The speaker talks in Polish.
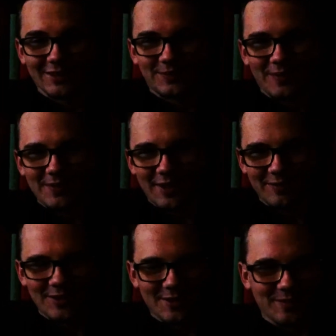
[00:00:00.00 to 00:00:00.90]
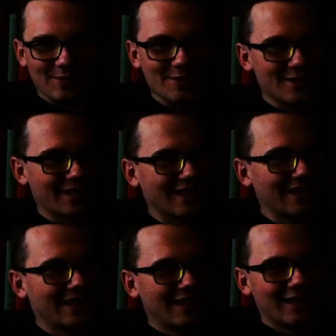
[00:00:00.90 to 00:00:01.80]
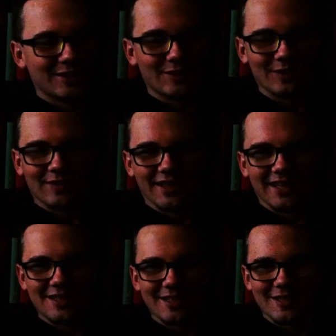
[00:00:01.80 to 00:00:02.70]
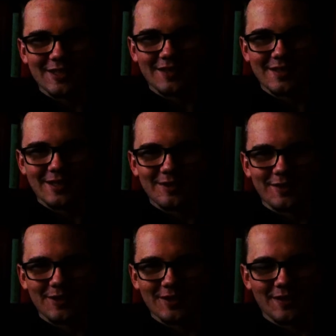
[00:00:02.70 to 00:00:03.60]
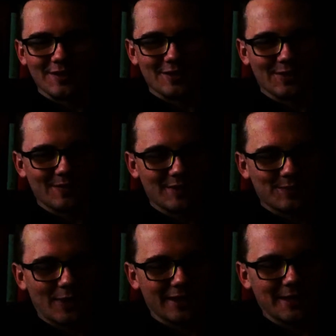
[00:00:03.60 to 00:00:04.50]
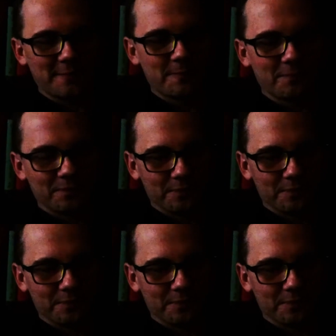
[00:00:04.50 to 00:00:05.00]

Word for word: Już, już pomijam to, że połączenia 112 czy 999 są bezpłatne.